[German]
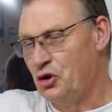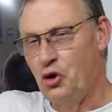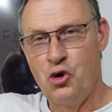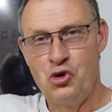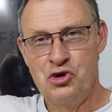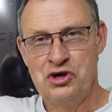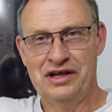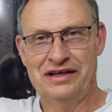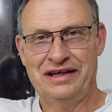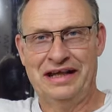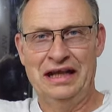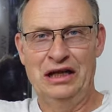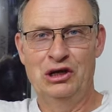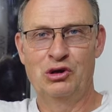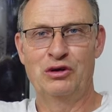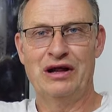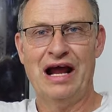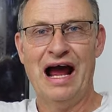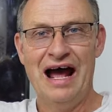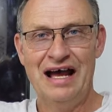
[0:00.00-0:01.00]
100
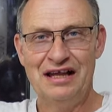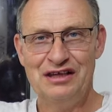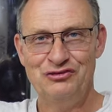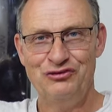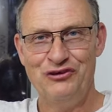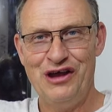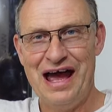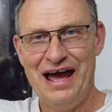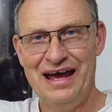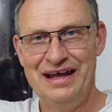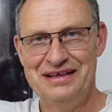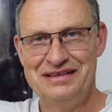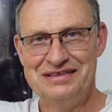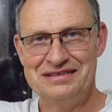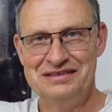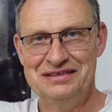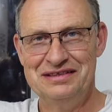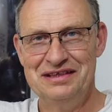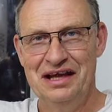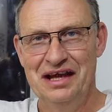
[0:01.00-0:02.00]
Kilo Gas
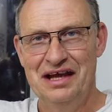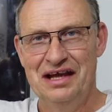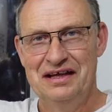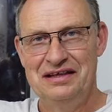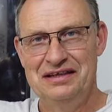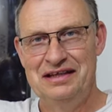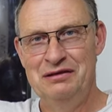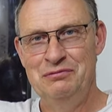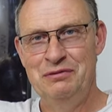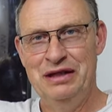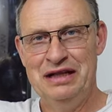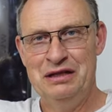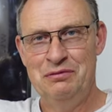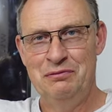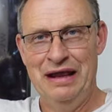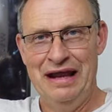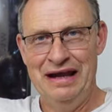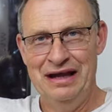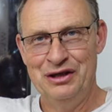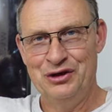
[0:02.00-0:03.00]
verheizen, die mit dem
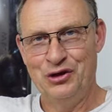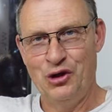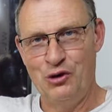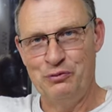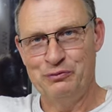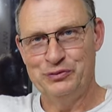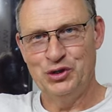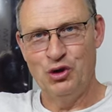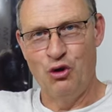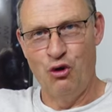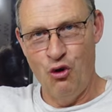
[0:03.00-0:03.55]
Helikopter